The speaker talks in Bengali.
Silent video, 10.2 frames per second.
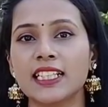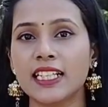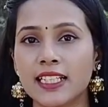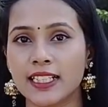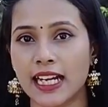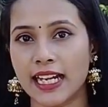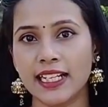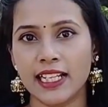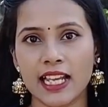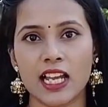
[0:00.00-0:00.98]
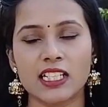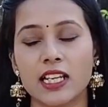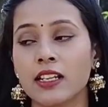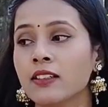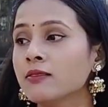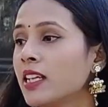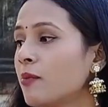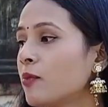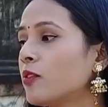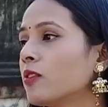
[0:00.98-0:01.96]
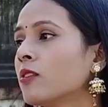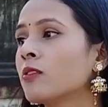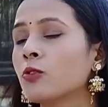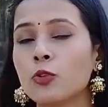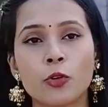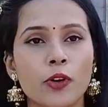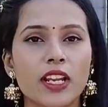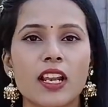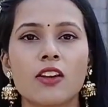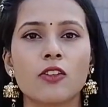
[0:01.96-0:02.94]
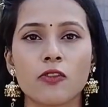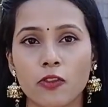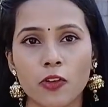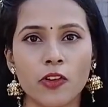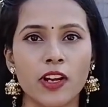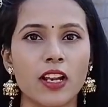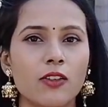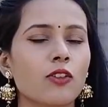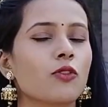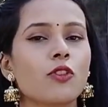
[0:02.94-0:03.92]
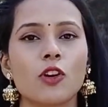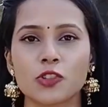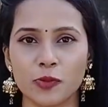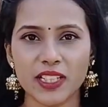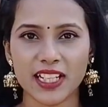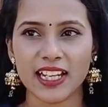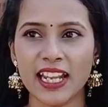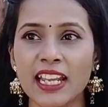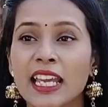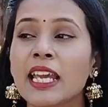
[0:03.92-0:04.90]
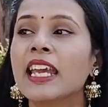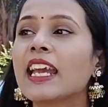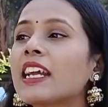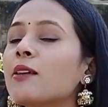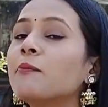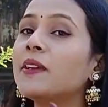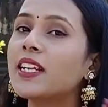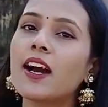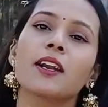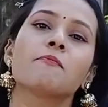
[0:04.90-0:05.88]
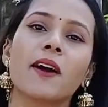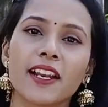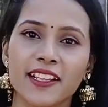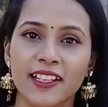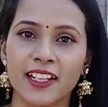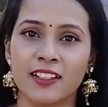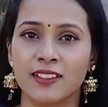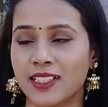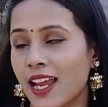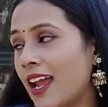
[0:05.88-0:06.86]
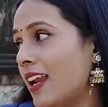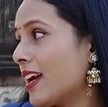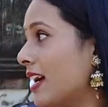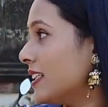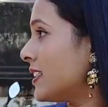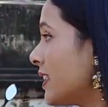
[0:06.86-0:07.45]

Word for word: নিজেদের গাড়ি নিয়ে আসেন যেমন টু হুইলার হোক ফোর হুইলার হোক কোনো অসুবিধা নেই এখানে বিরাট পার্কিংয়ের এলাকা